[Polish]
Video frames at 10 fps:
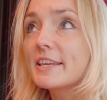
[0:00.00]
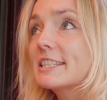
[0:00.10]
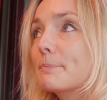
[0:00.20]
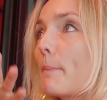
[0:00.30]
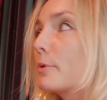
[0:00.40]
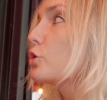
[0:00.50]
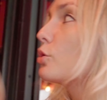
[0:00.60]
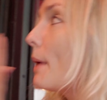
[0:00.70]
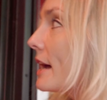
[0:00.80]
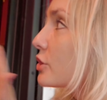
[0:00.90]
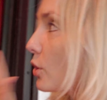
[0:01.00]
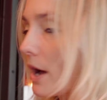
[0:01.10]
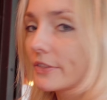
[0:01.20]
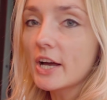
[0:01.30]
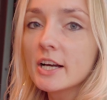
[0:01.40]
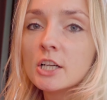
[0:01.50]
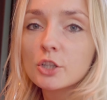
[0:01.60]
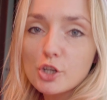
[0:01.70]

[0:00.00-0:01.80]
jest po prostu bardzo ładna, to